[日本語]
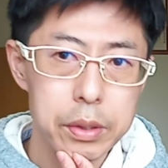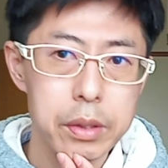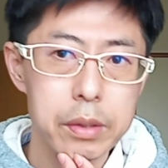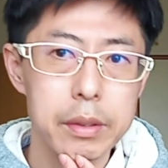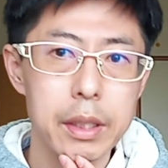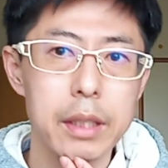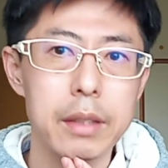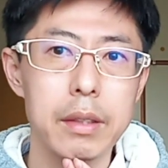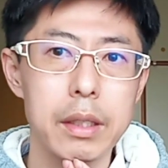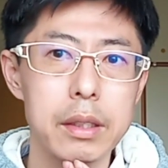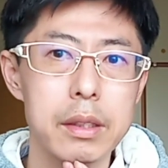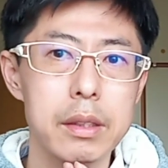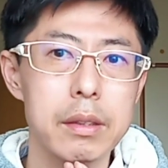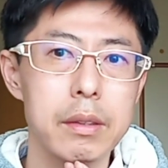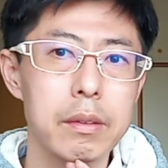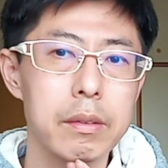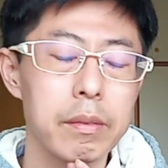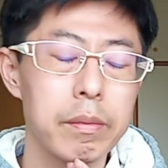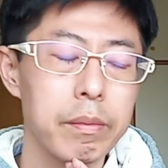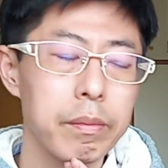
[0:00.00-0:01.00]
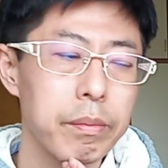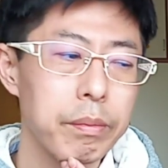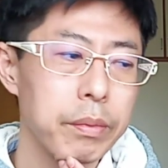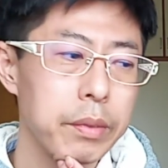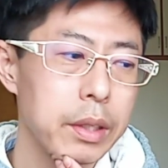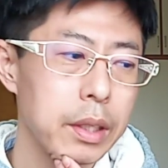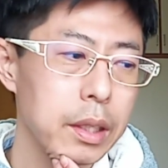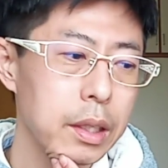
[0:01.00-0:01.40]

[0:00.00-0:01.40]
に遅くなるんですよ。